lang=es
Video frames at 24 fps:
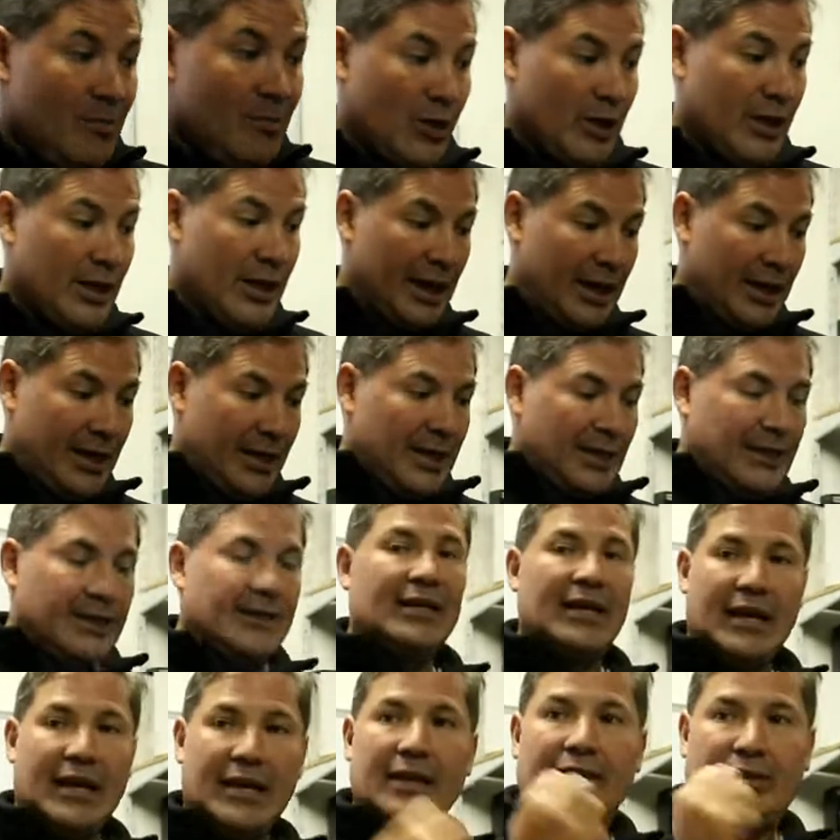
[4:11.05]
Porque
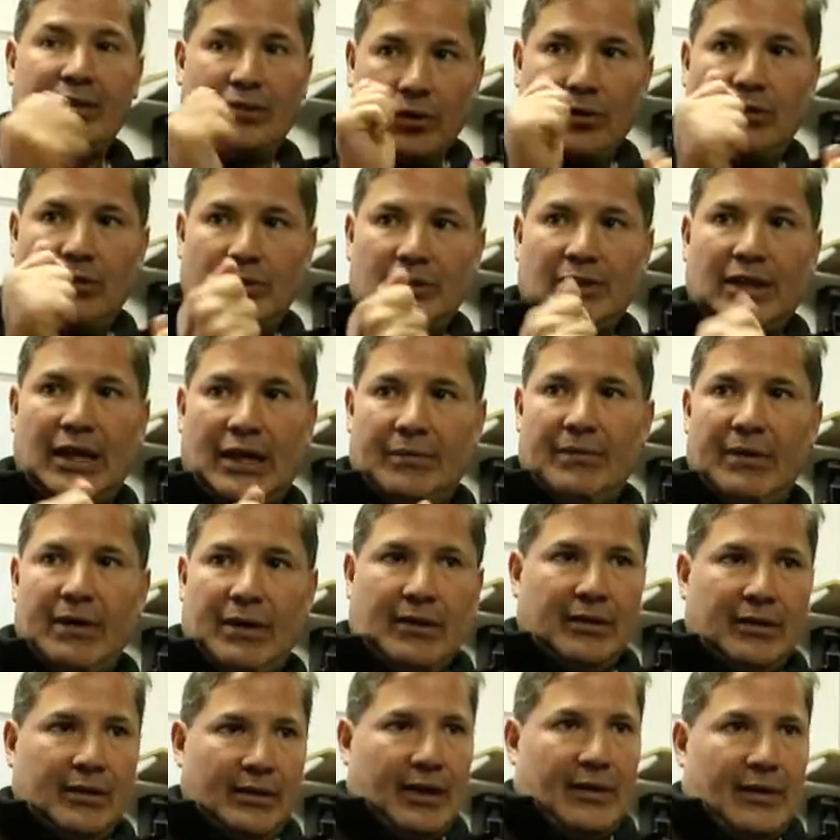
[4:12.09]
tiene todo un
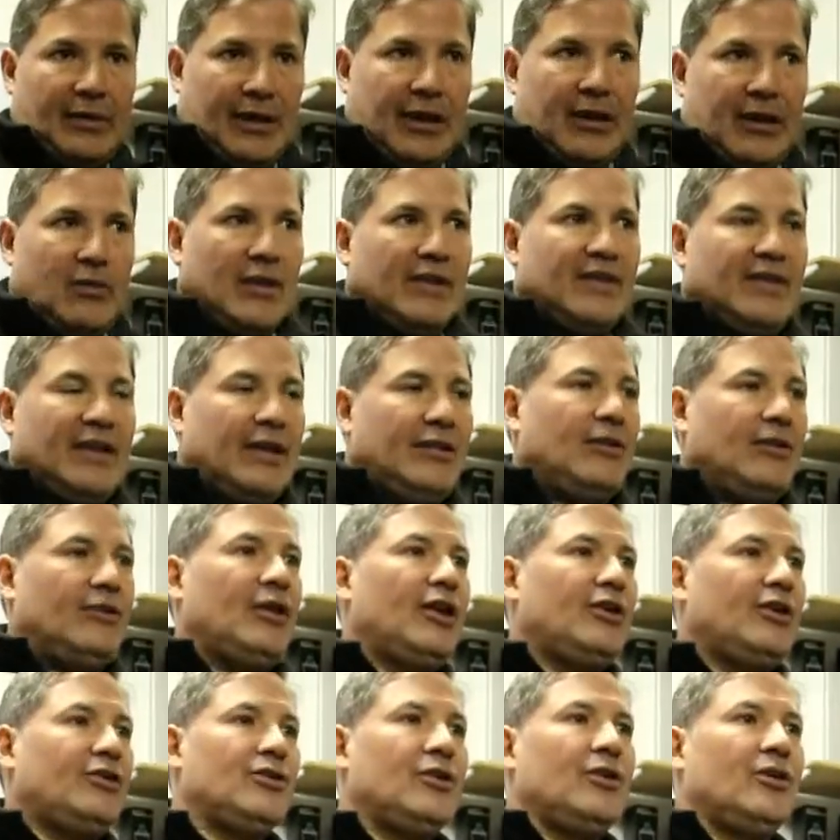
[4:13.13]
tema de, de irlo haciendo.
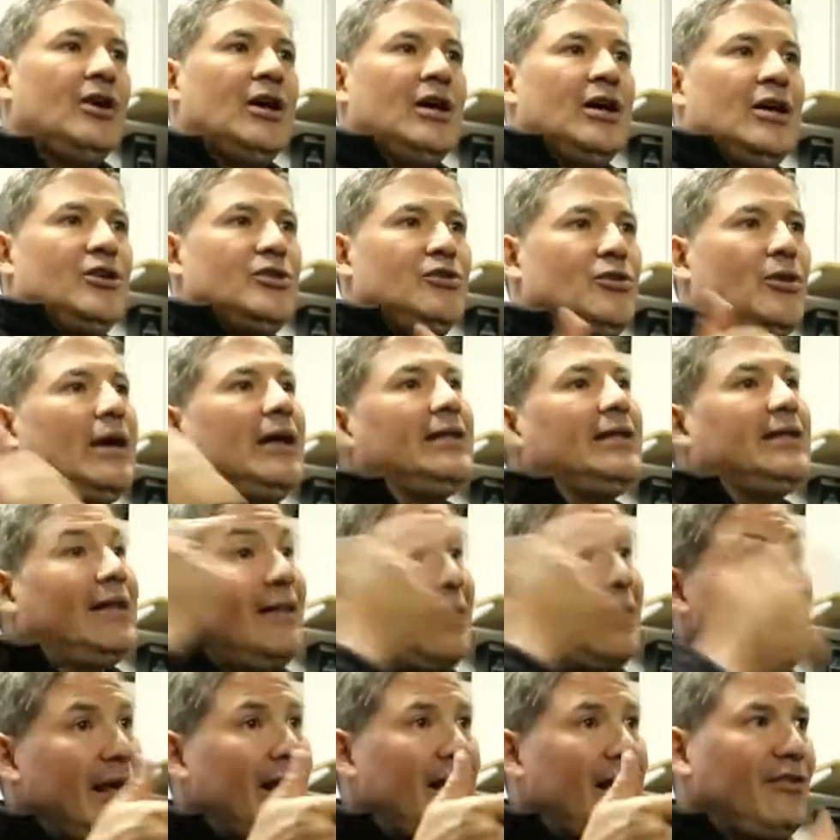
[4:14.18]
De hecho, yo
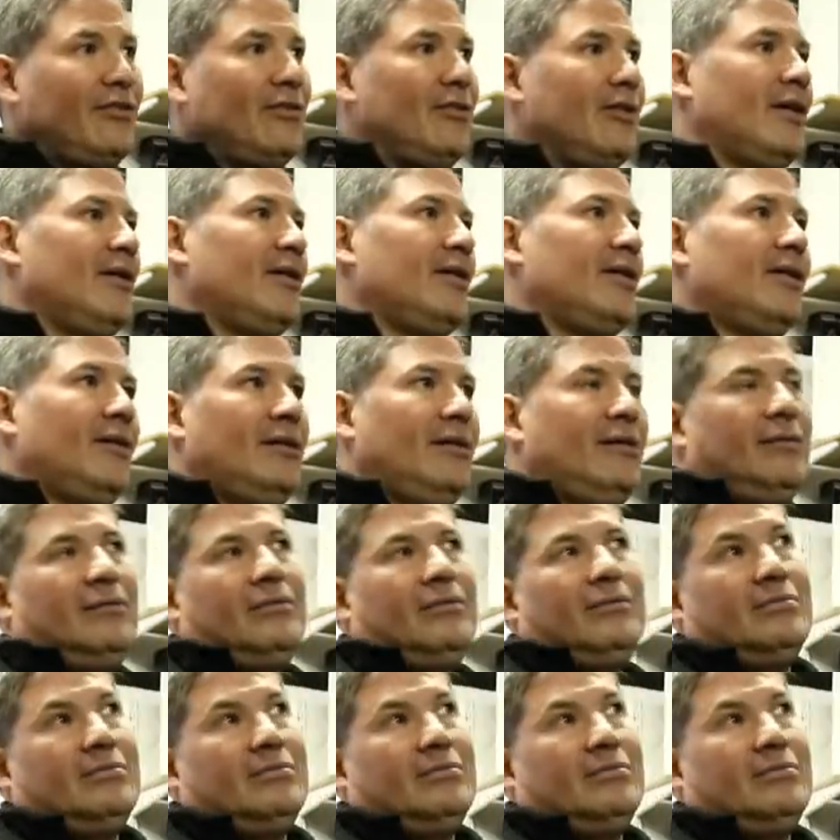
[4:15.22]
antes de eso es eh,